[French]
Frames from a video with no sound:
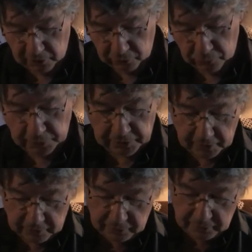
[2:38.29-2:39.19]
sous
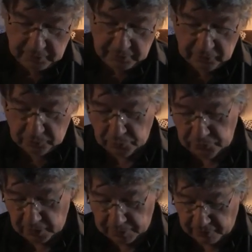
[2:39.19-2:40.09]
prétexte qu'il
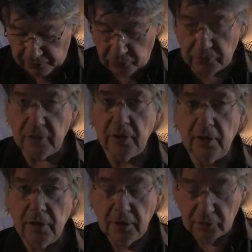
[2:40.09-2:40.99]
dispose d'un
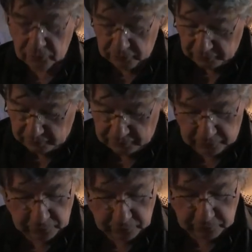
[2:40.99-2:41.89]
palefrenier se
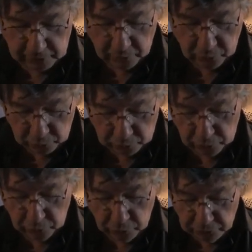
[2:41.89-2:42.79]
saisissant de la
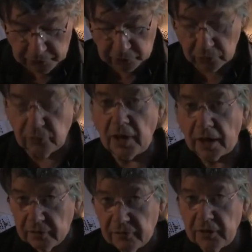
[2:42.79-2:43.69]
monture aussitôt
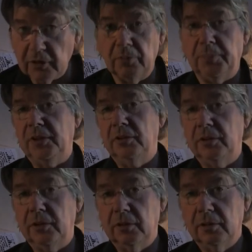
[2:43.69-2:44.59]
l'arrivée dans le
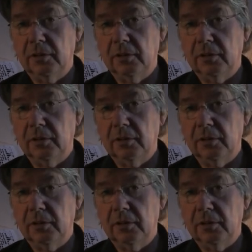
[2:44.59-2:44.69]
paddock.